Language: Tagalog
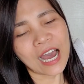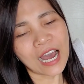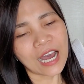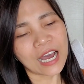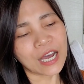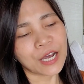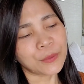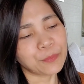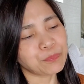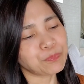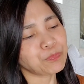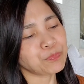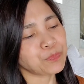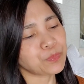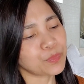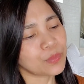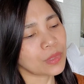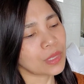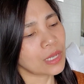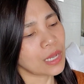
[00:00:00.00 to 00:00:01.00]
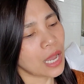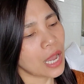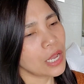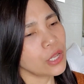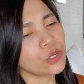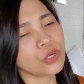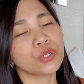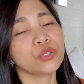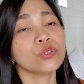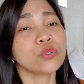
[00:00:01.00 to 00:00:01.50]
Um,
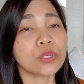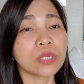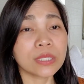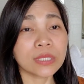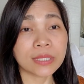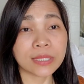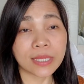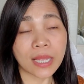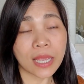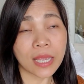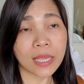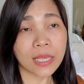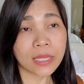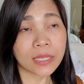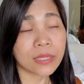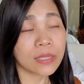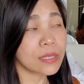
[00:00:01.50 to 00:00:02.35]
ayun, yung stay